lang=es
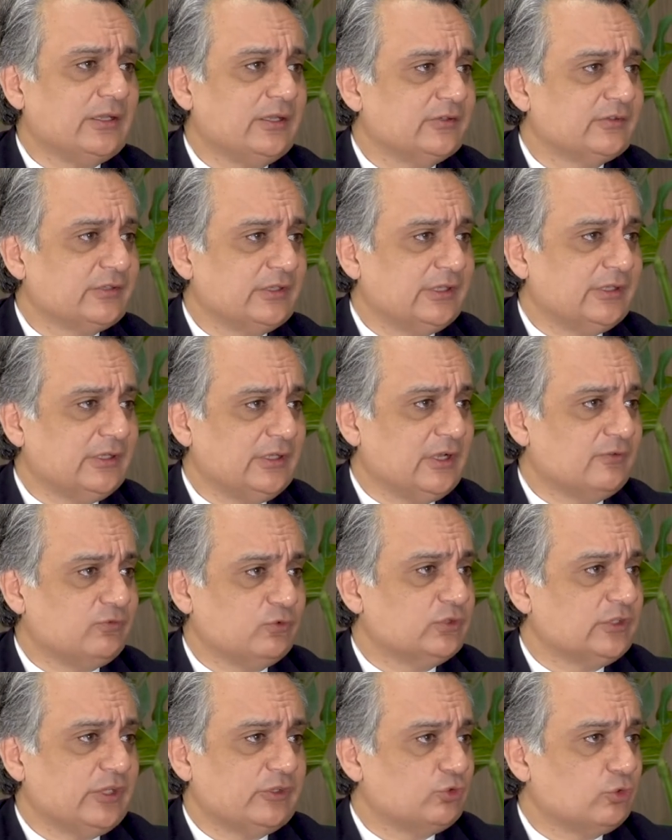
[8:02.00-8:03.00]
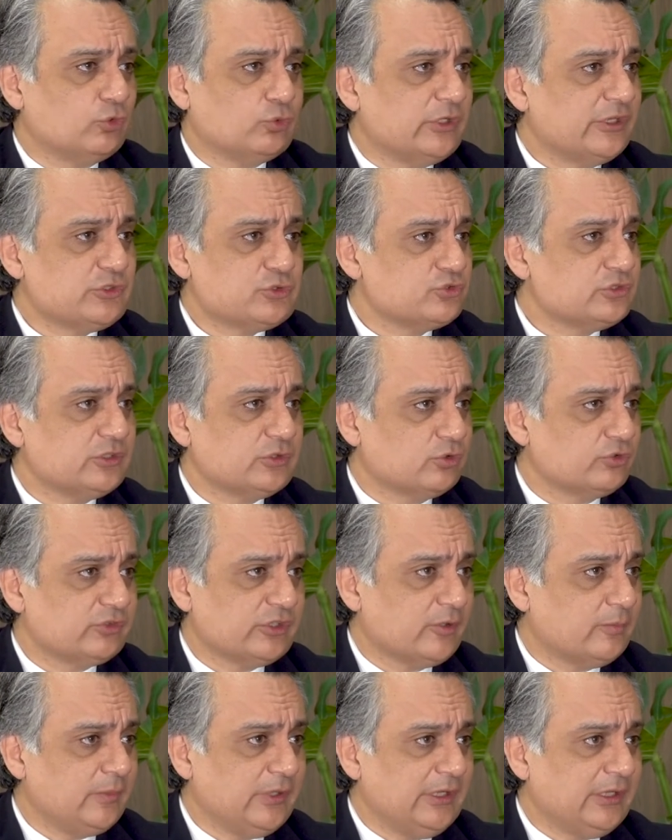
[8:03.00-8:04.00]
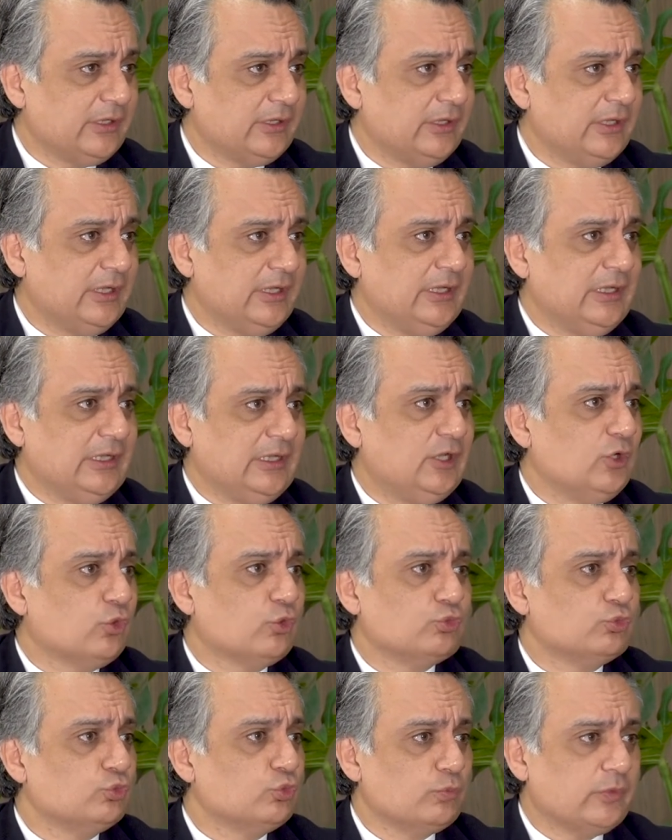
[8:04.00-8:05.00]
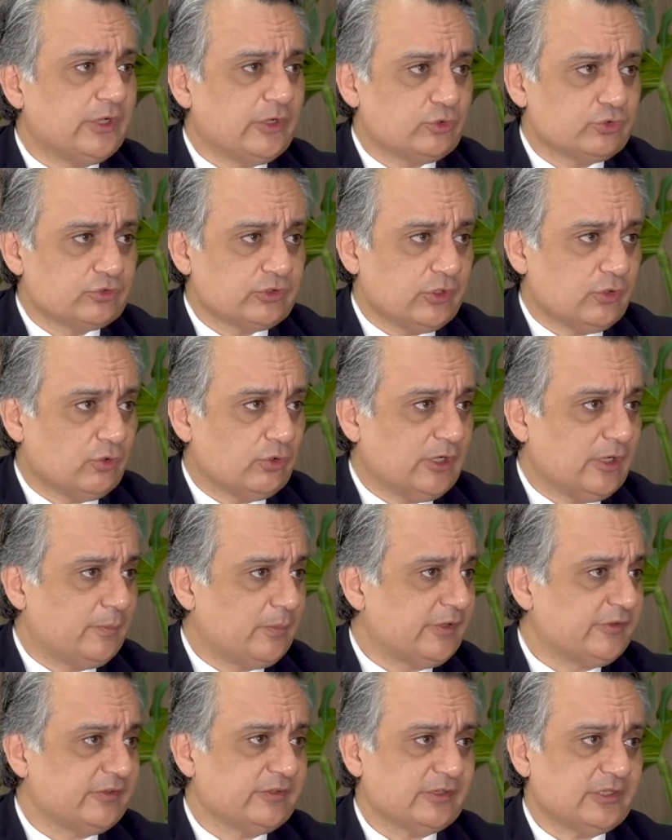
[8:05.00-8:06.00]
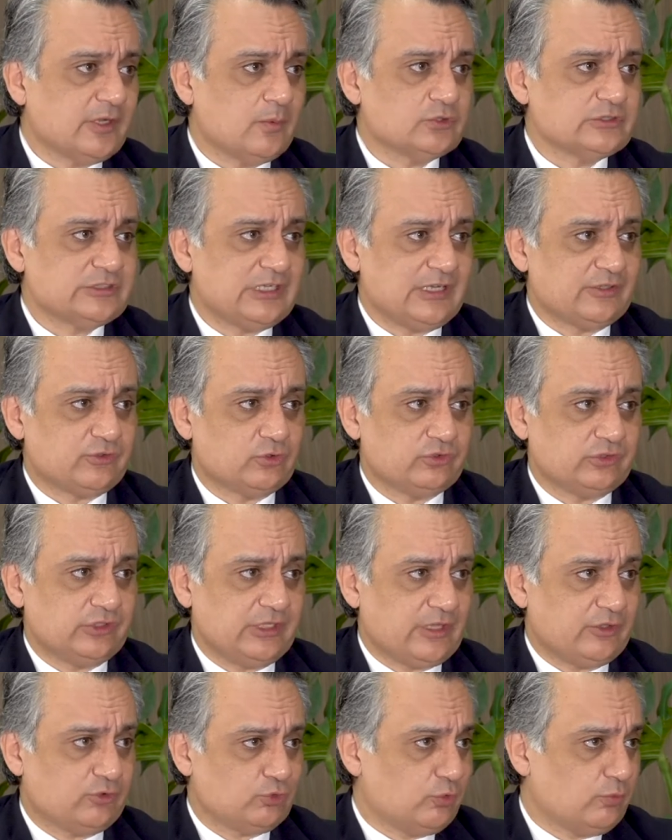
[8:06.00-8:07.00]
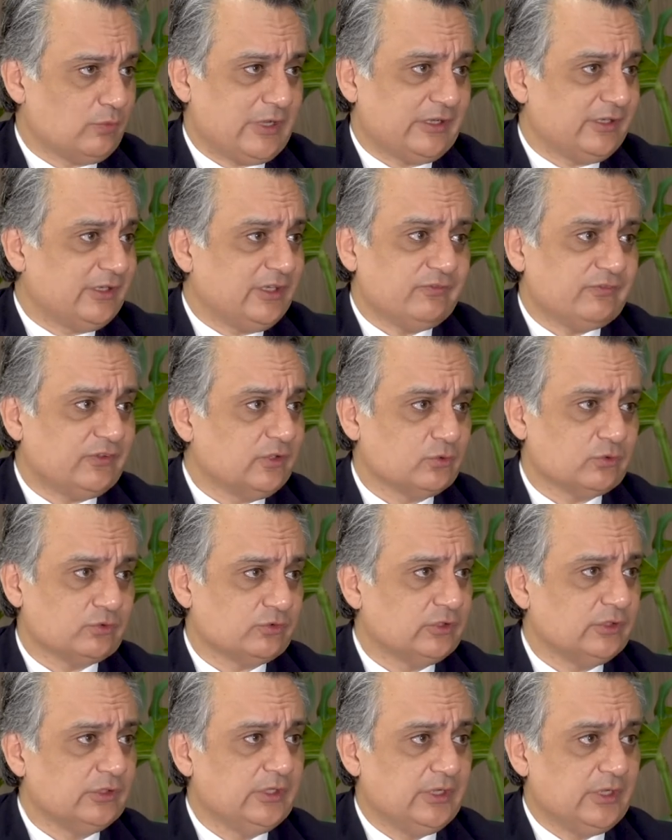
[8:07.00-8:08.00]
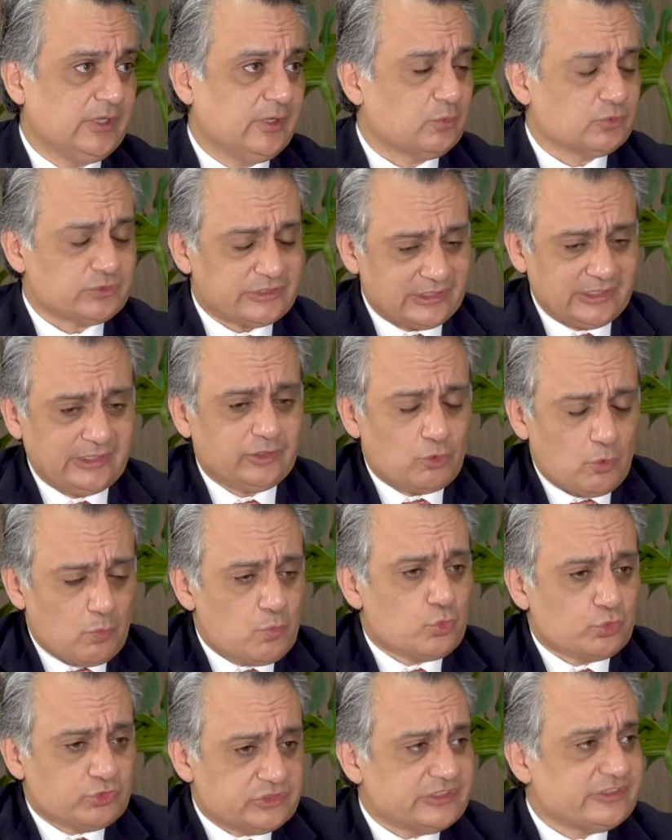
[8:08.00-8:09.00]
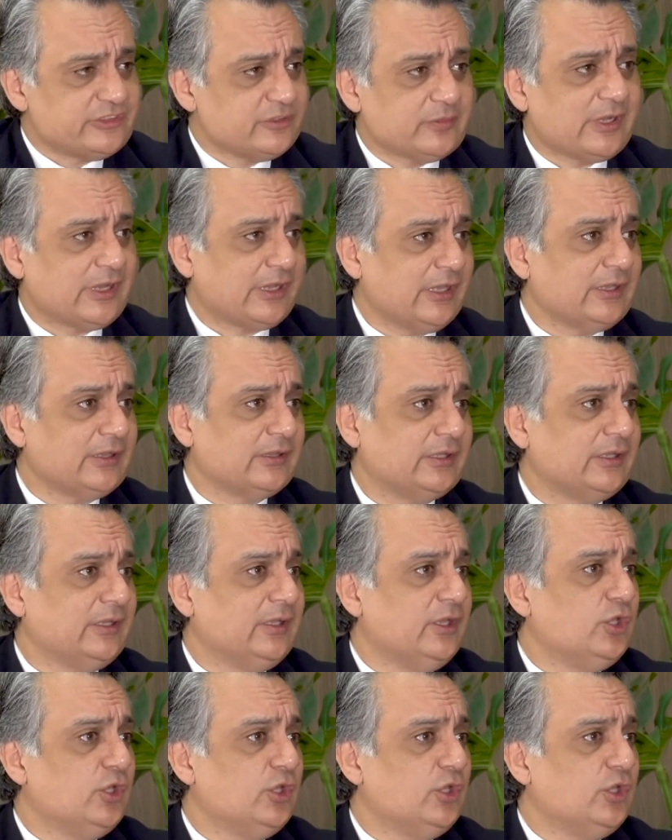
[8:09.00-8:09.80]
y es que la fundación no ha hecho sino servir y los números que hoy le presentamos a la sociedad son magníficos. Hemos atendido muchísima gente,